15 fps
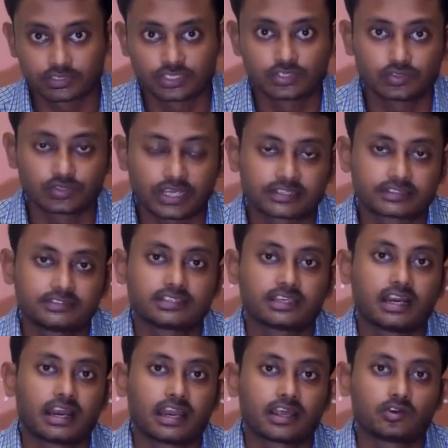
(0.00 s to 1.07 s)
কিছু
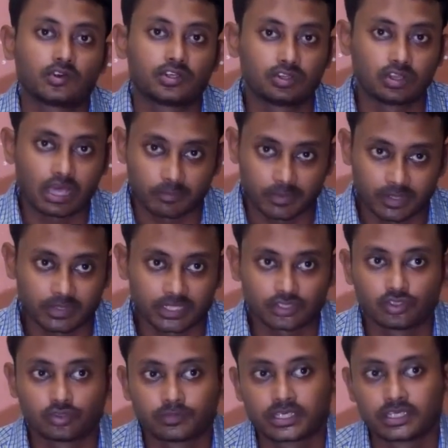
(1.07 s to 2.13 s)
ট্যাক্সিকে হায়ার করে নিল অ্যাপের
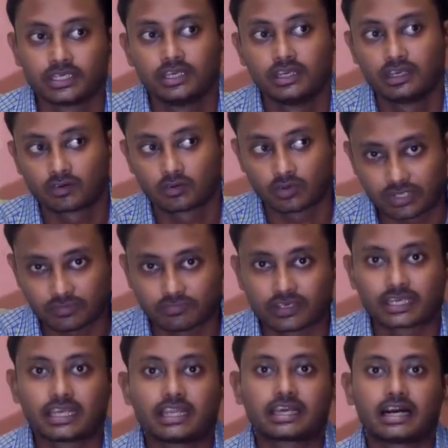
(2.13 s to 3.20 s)
মাধ্যমে কোনো একটা
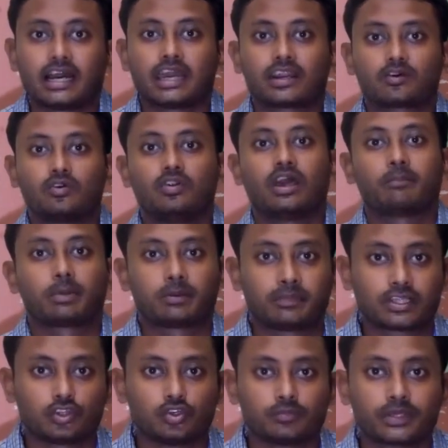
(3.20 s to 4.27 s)
ভেহিকেলকে হায়ার করলো অ্যাপের
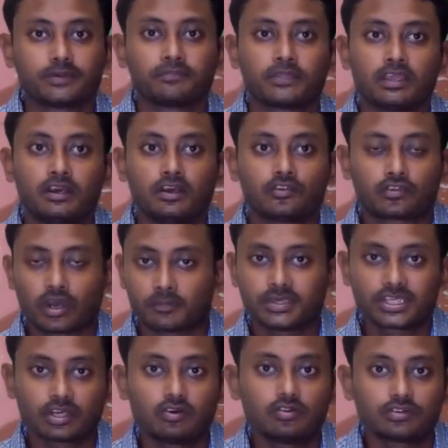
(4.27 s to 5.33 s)
মাধ্যমে সো
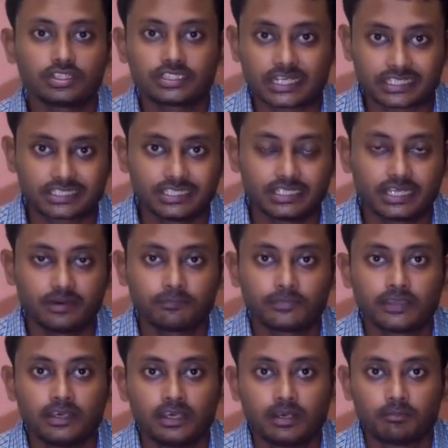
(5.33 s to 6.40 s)
আমি সেগুলোতে যাচ্ছি না
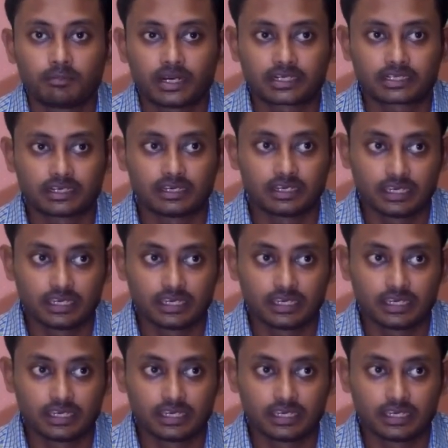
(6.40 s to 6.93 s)
বাট